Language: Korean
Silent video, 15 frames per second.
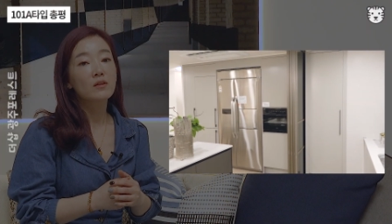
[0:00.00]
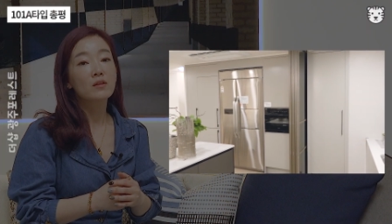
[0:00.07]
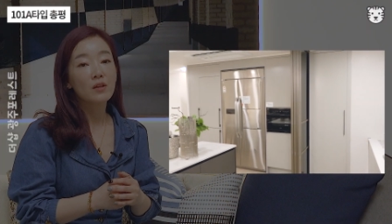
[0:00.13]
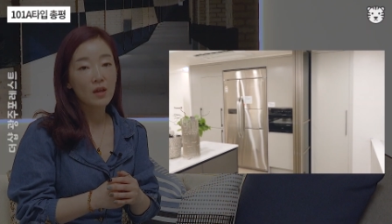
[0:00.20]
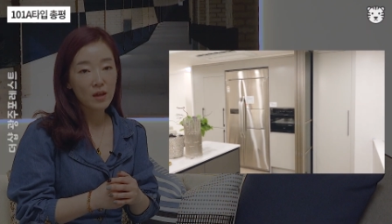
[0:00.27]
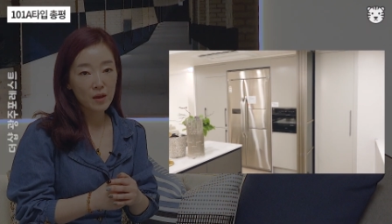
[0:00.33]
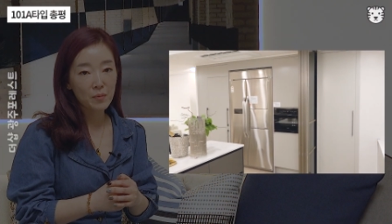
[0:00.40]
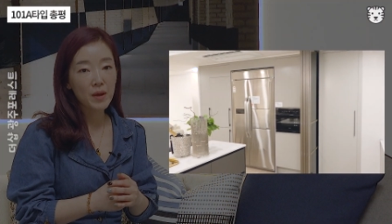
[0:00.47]

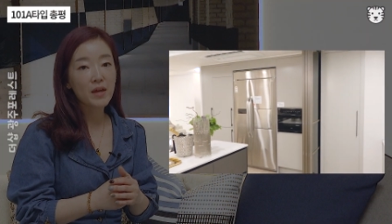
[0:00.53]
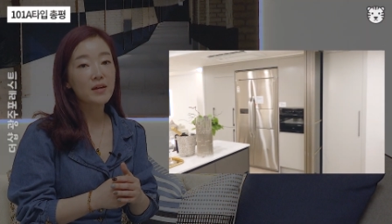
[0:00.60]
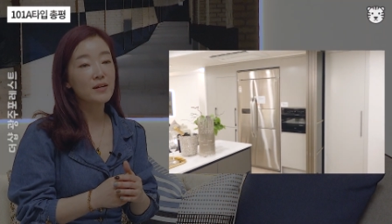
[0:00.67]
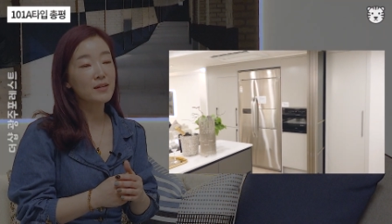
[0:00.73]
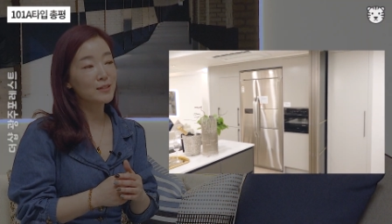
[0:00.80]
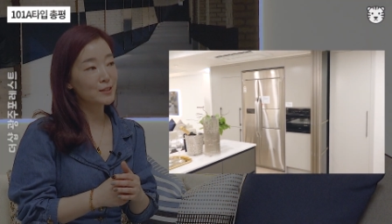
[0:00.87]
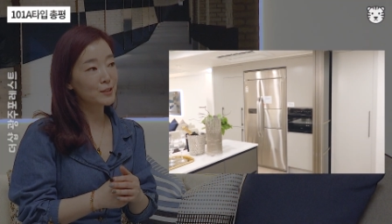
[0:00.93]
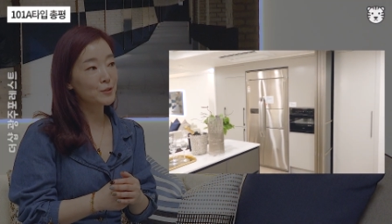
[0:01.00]
네,
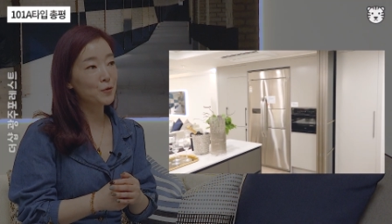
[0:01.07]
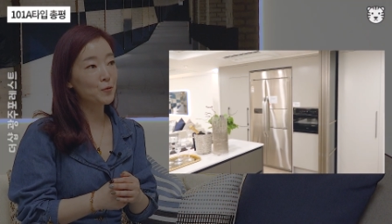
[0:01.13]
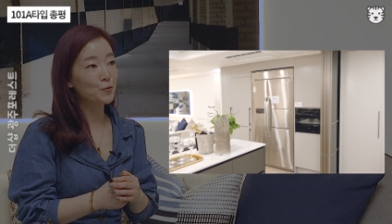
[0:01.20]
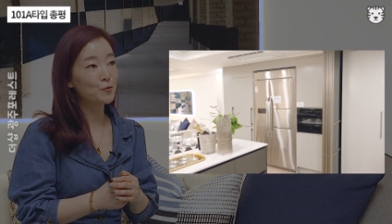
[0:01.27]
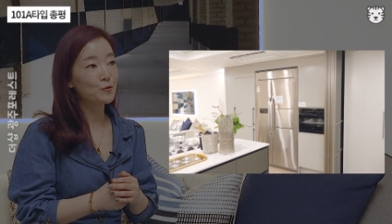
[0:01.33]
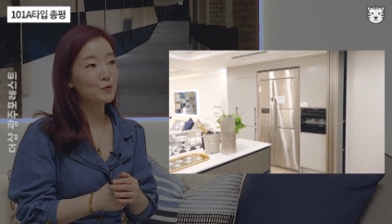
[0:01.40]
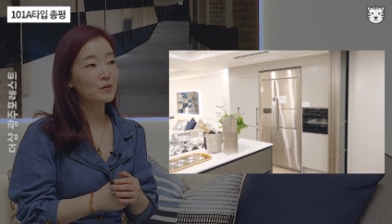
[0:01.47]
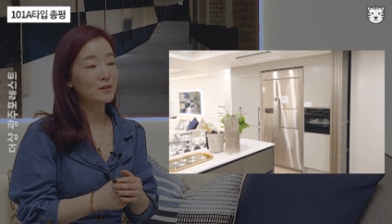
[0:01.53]

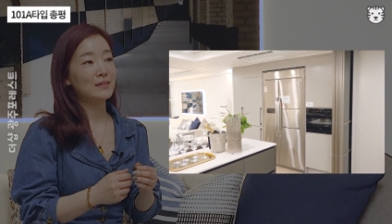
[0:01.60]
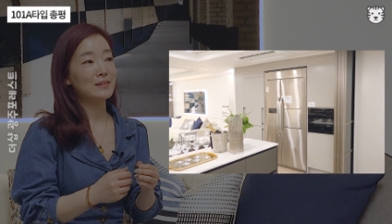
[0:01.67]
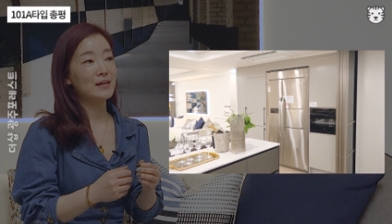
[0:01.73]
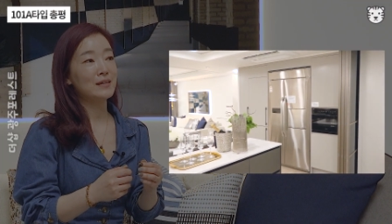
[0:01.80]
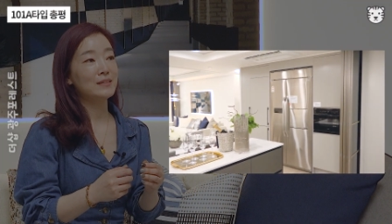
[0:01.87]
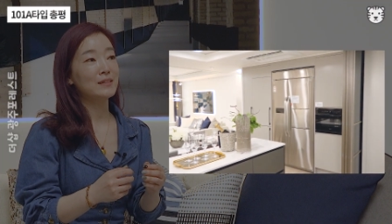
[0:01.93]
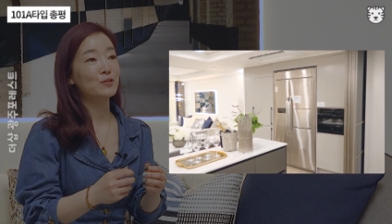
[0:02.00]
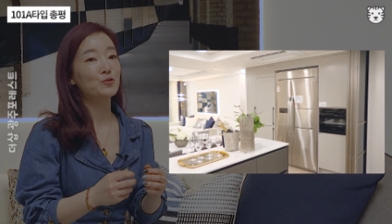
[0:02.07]
백일스러운
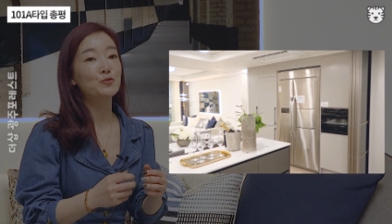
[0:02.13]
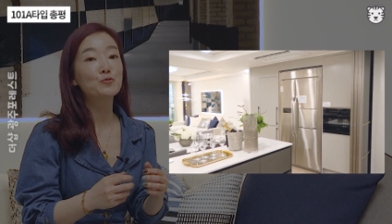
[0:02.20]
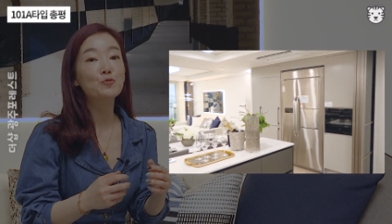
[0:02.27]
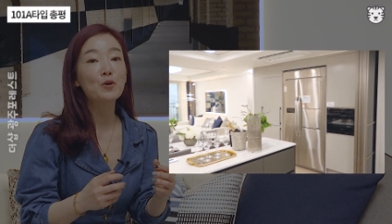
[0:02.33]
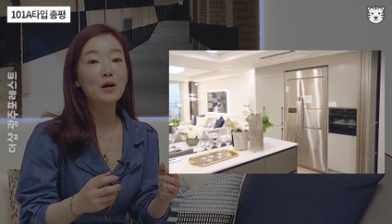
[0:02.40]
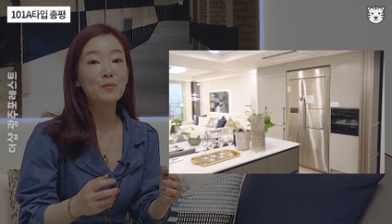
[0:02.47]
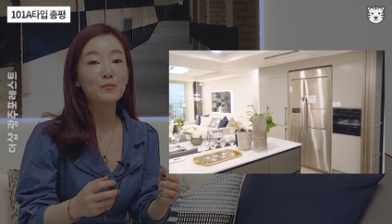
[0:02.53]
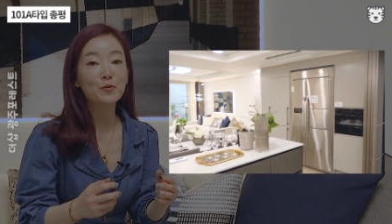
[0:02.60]
살짝
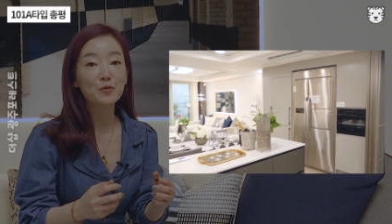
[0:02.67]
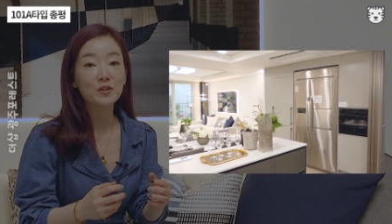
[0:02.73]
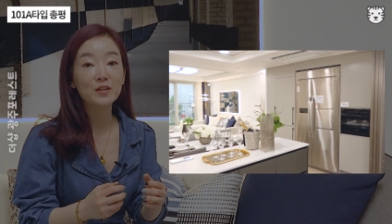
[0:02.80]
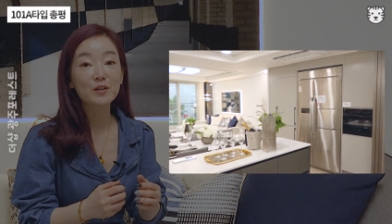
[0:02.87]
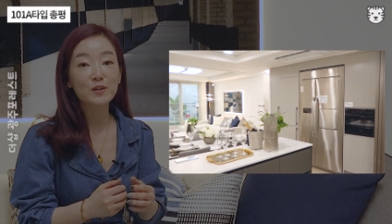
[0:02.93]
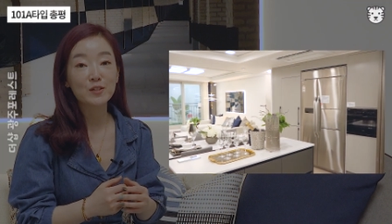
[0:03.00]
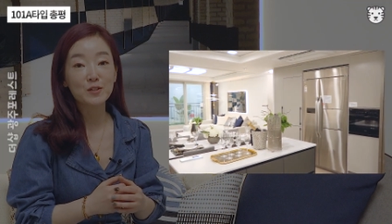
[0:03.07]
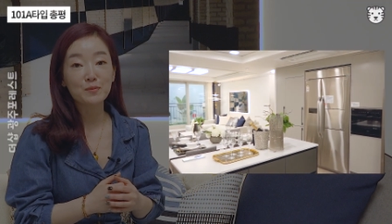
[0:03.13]
중후함도
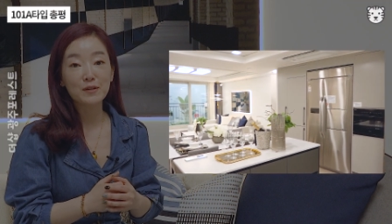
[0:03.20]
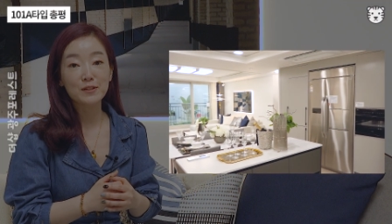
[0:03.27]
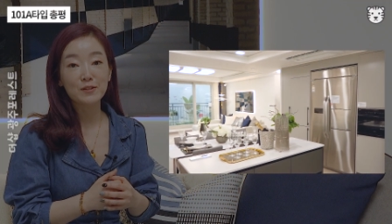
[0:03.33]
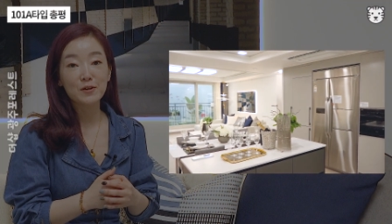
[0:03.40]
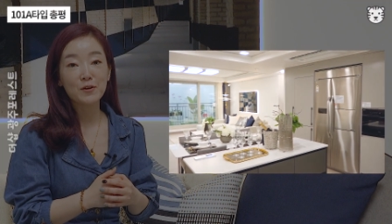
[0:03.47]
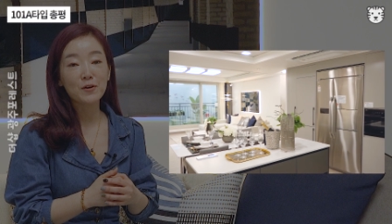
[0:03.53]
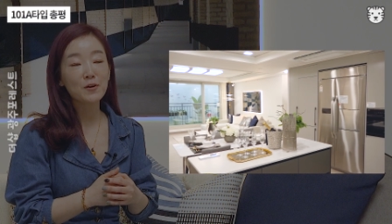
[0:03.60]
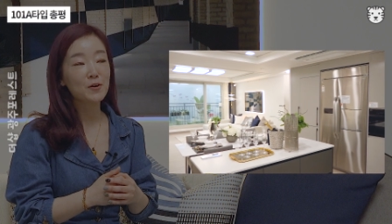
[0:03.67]

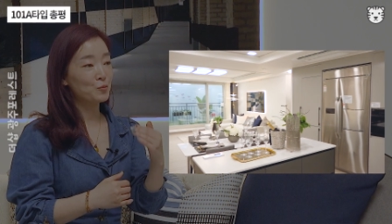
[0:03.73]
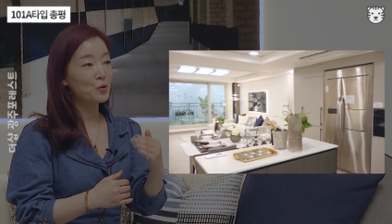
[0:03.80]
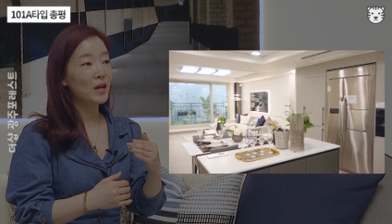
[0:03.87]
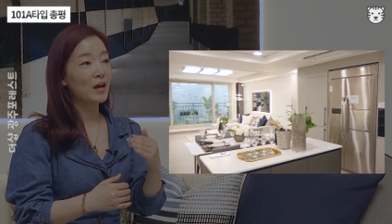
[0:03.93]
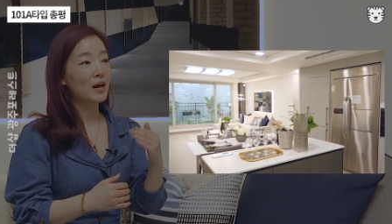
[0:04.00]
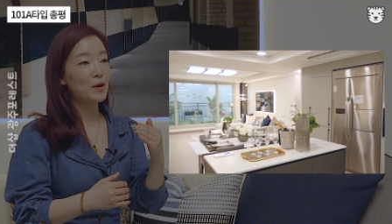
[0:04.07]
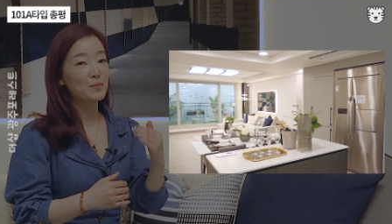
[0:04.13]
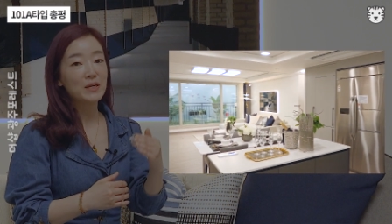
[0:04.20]
느껴지면서
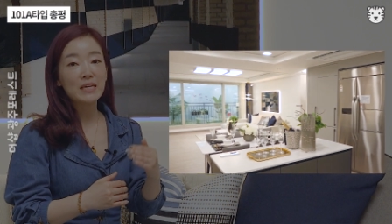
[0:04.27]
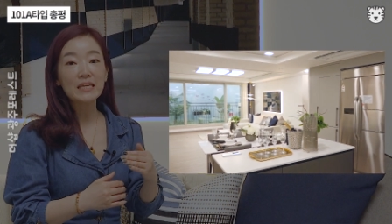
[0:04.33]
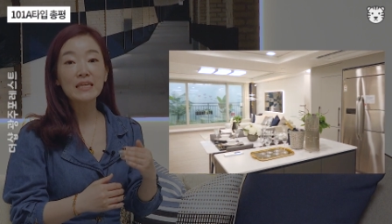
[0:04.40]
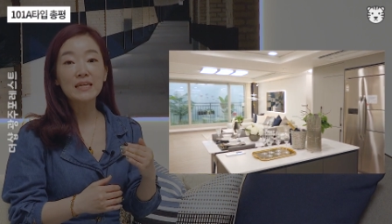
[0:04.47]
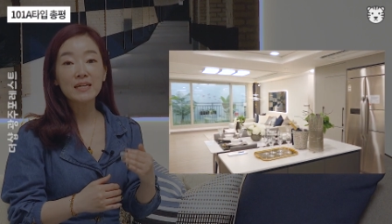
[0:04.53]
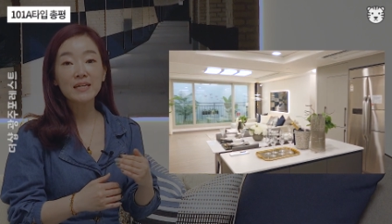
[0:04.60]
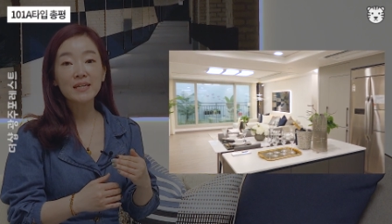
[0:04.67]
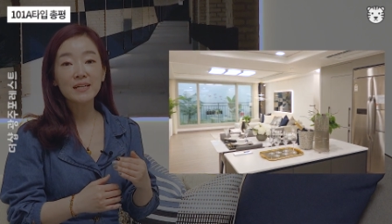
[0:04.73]
무게감이
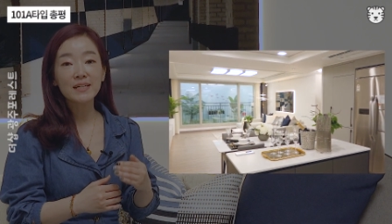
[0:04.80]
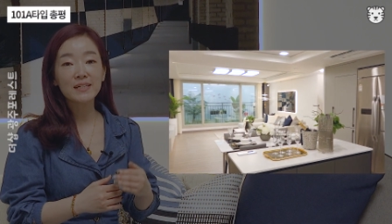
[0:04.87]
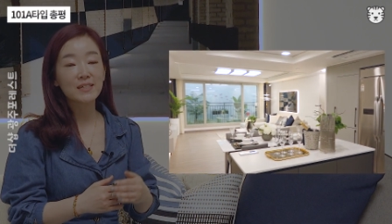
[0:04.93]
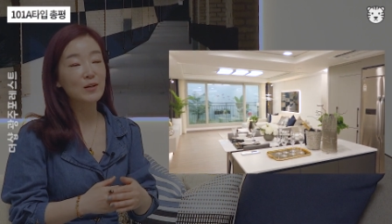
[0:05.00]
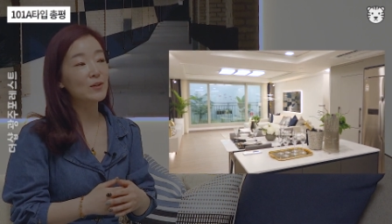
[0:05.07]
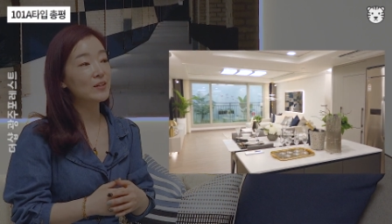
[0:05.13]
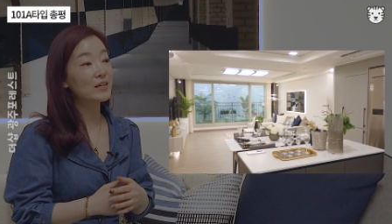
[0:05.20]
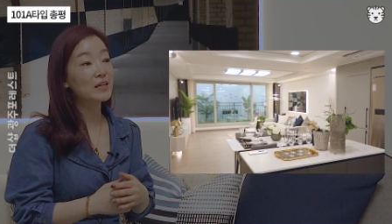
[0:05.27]
있는
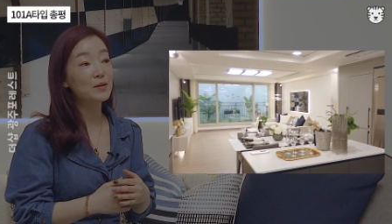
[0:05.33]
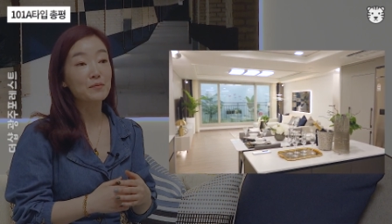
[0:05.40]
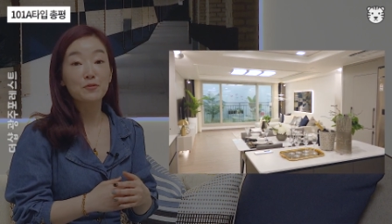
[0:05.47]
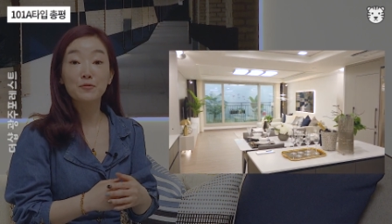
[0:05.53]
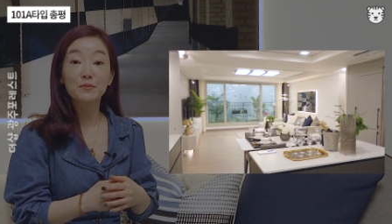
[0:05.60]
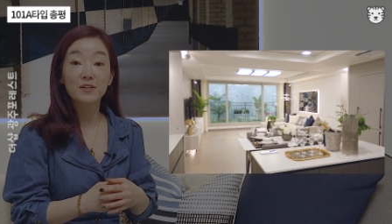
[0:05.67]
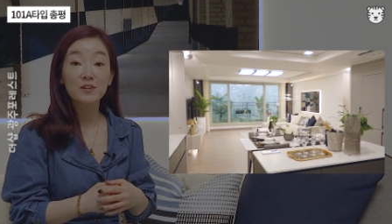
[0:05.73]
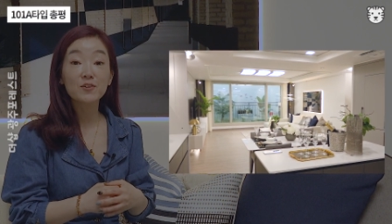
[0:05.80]
그런 느낌이
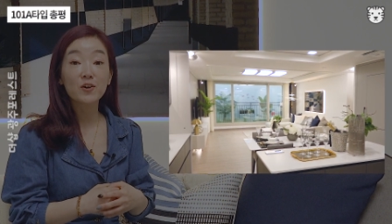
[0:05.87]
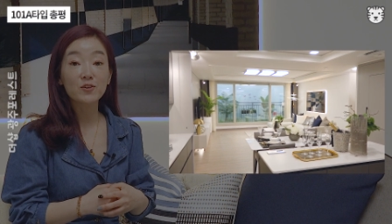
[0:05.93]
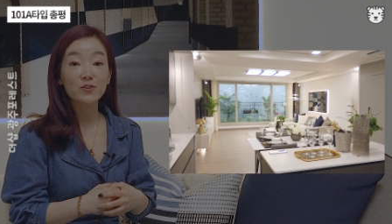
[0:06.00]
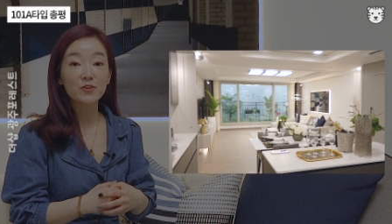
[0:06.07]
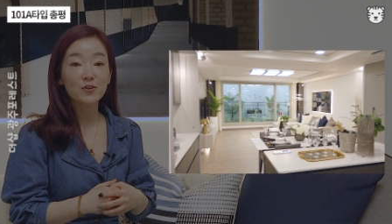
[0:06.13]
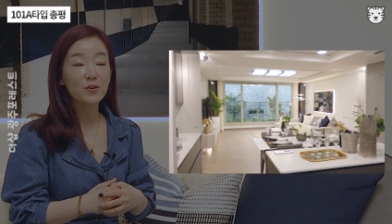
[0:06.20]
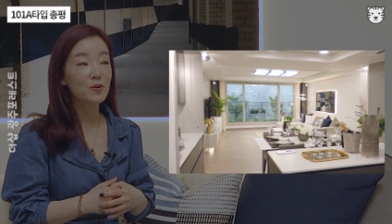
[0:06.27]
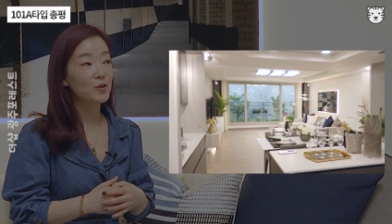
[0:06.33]
좀
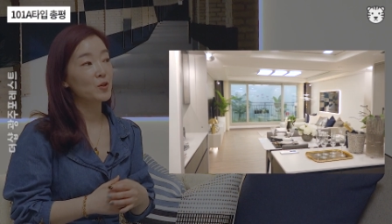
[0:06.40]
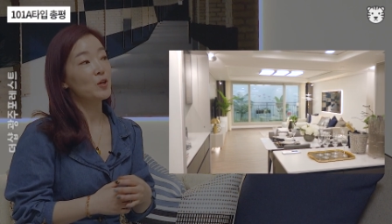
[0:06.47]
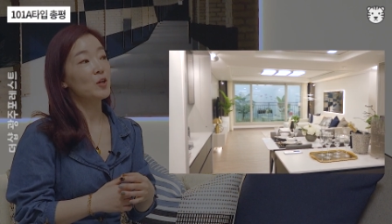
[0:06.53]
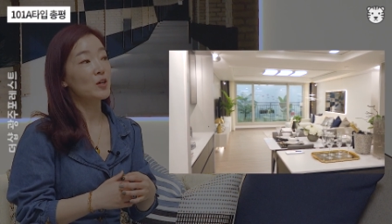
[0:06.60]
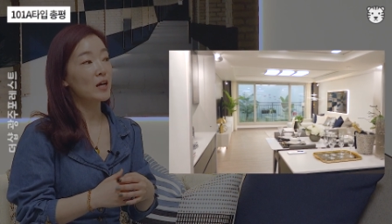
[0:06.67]
들거든요. 네.